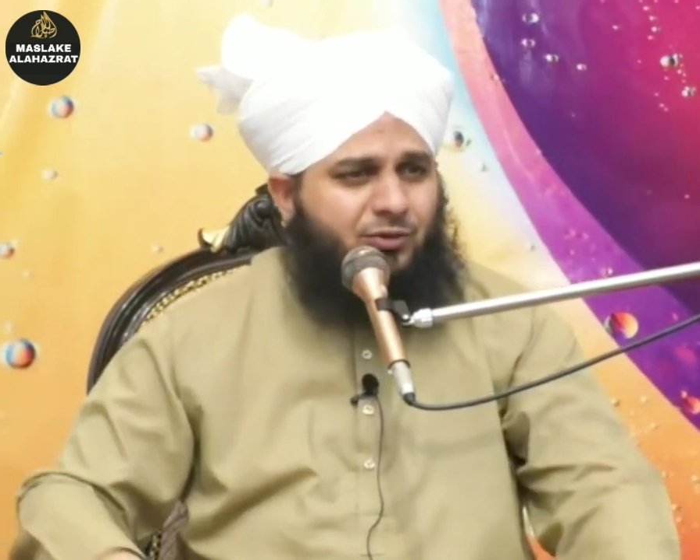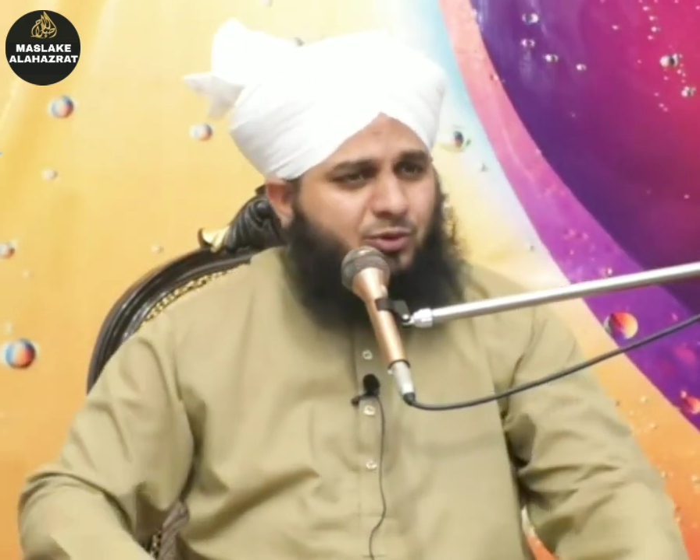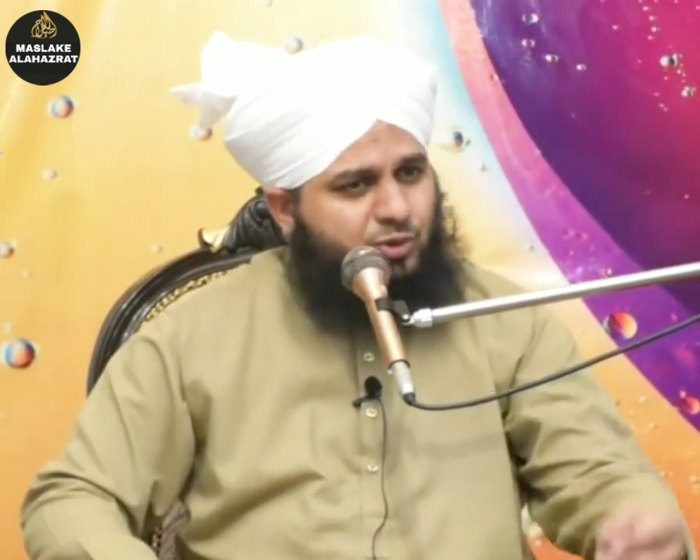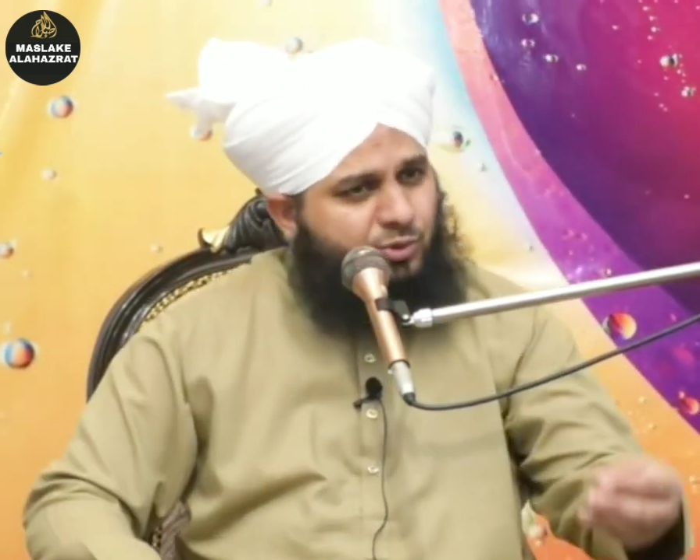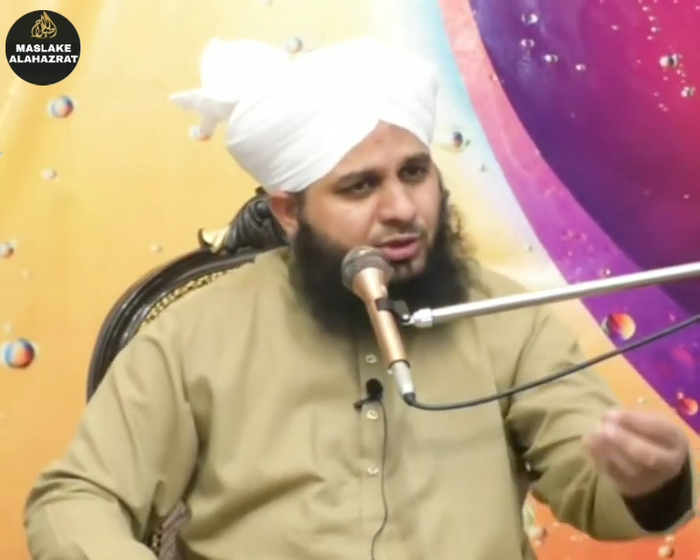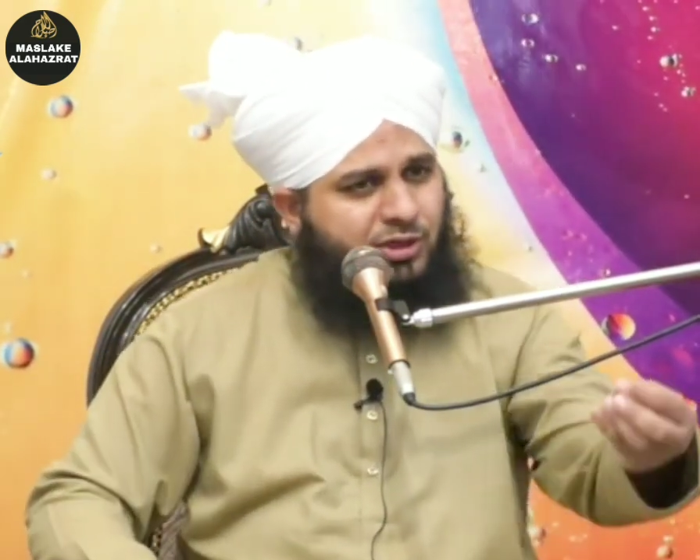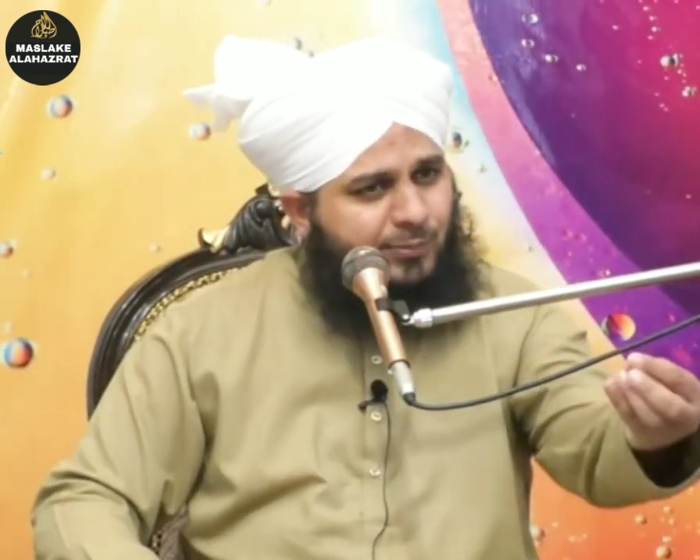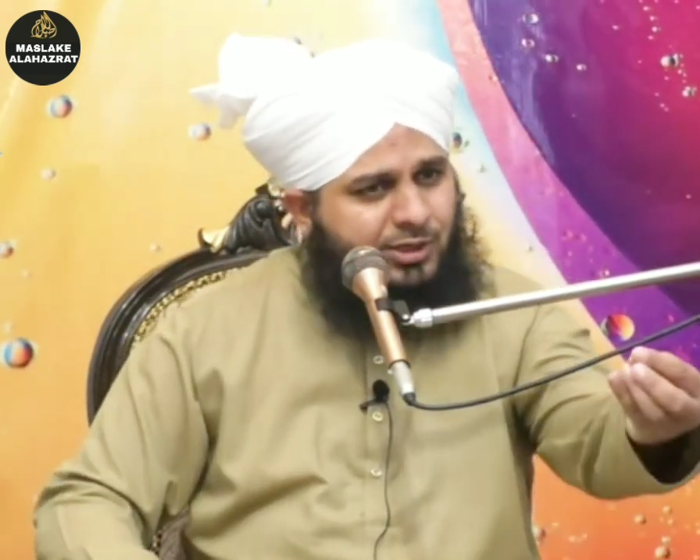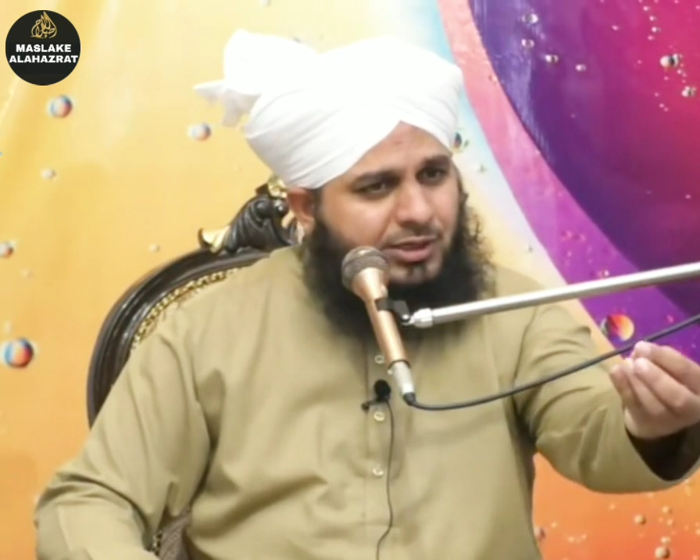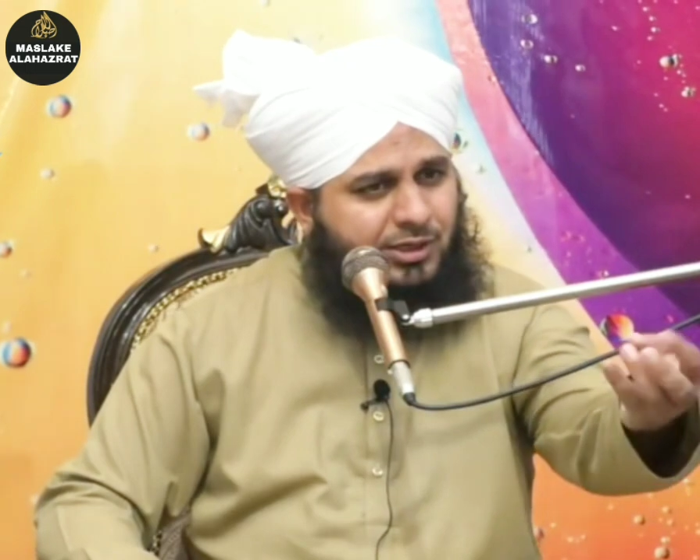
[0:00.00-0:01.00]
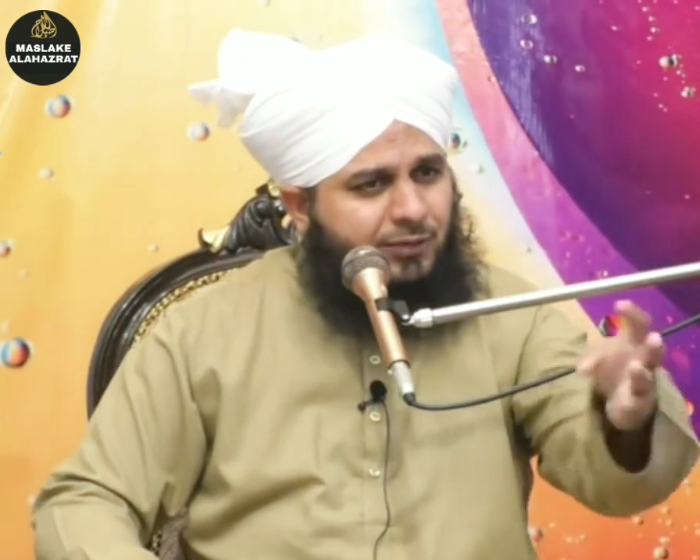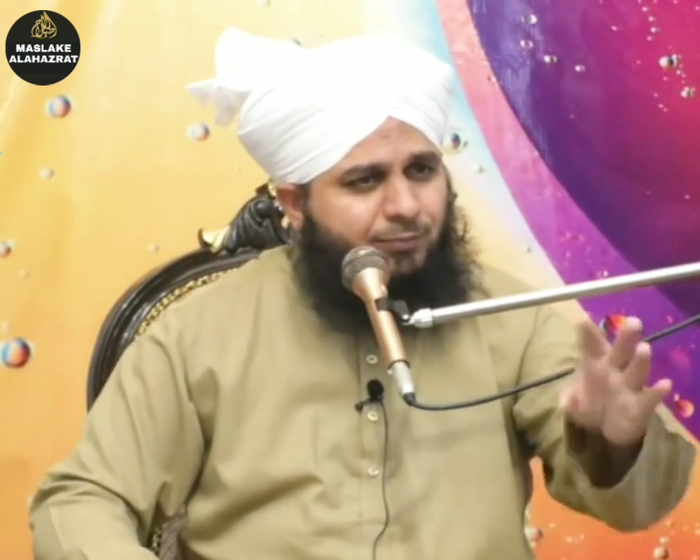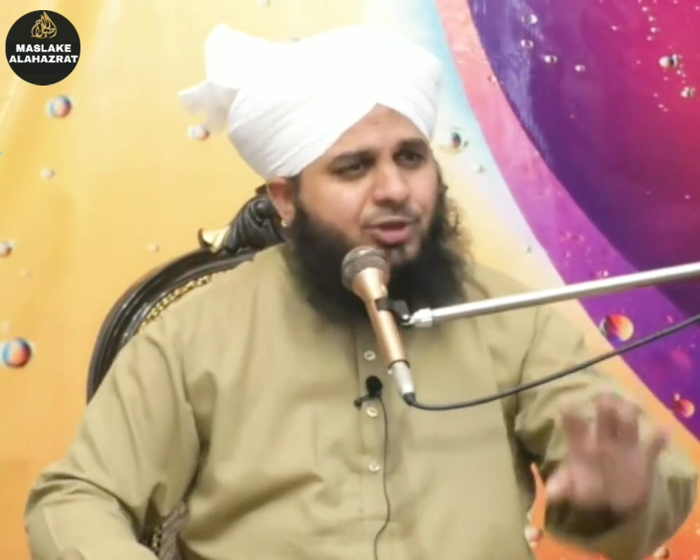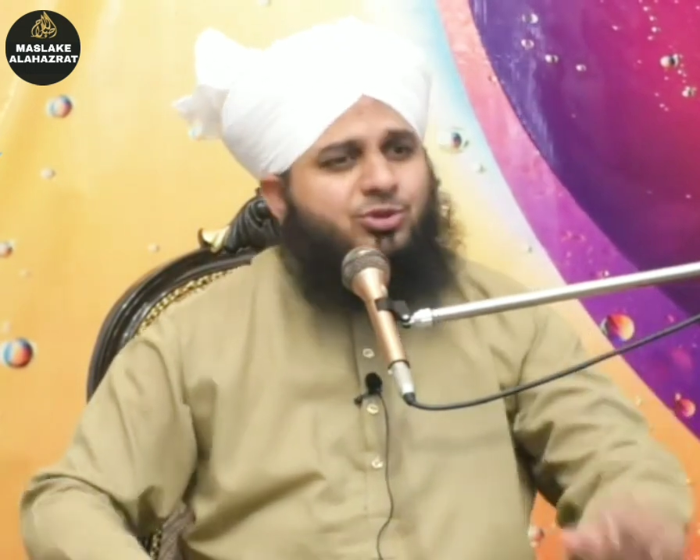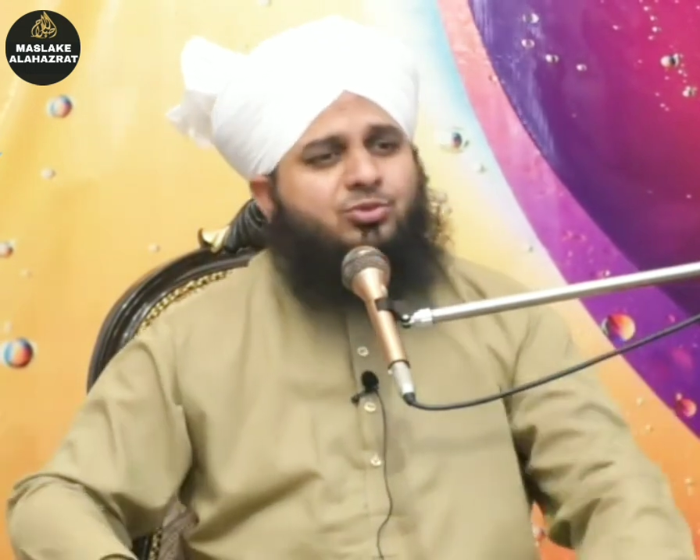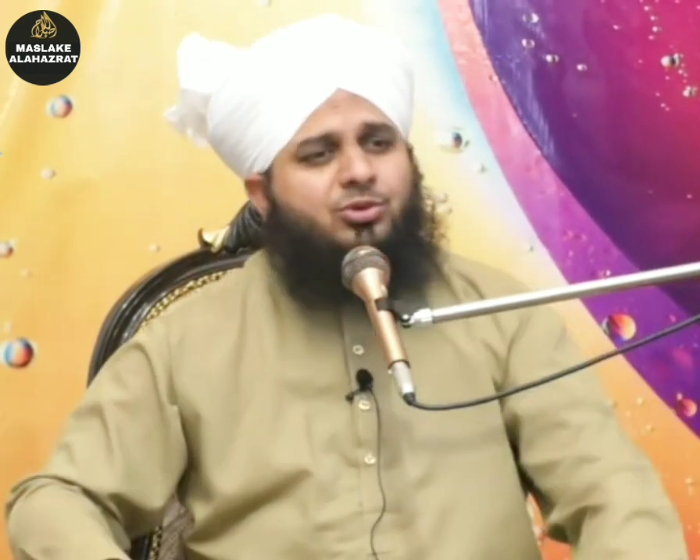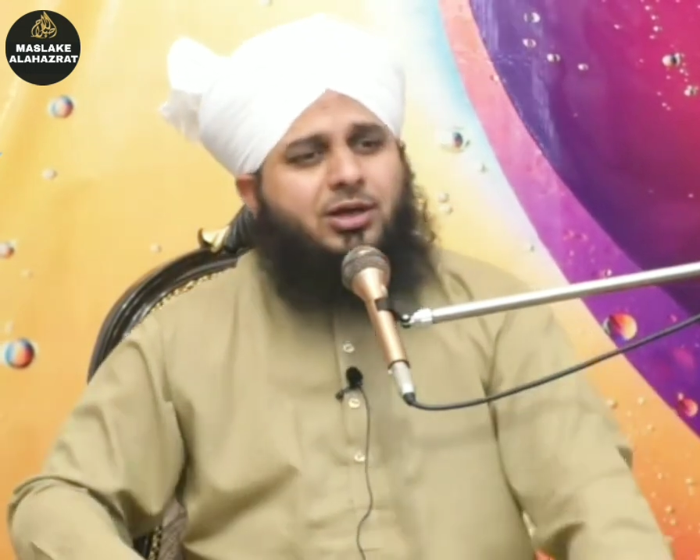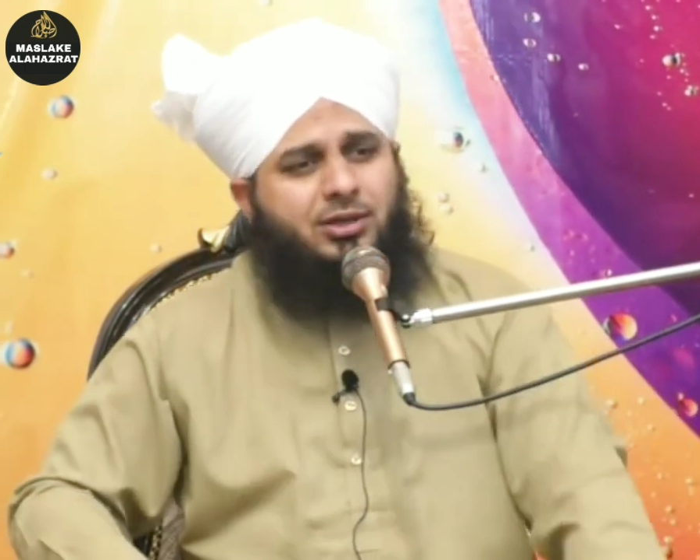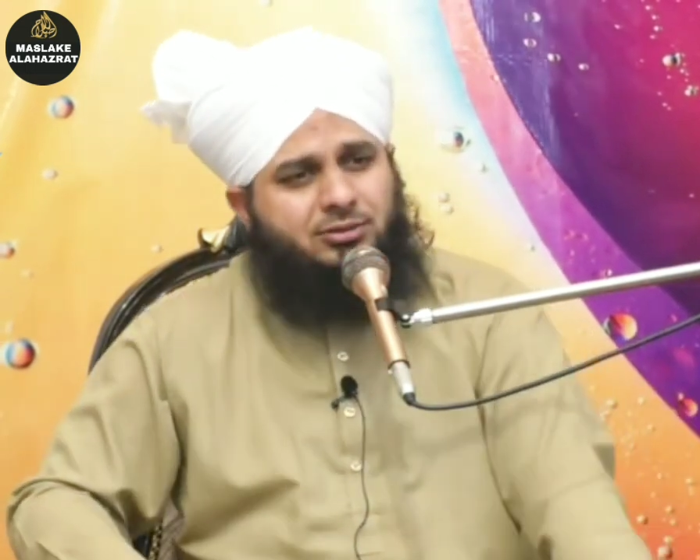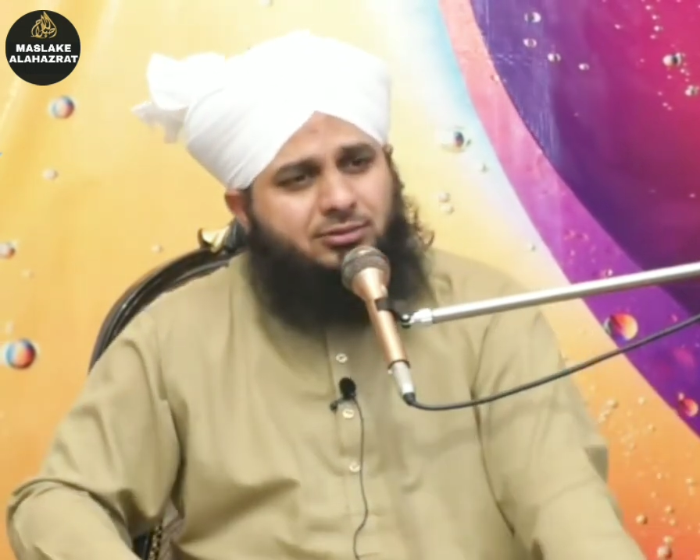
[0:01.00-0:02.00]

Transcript: और चुन के मैं कहीं बेचूंगा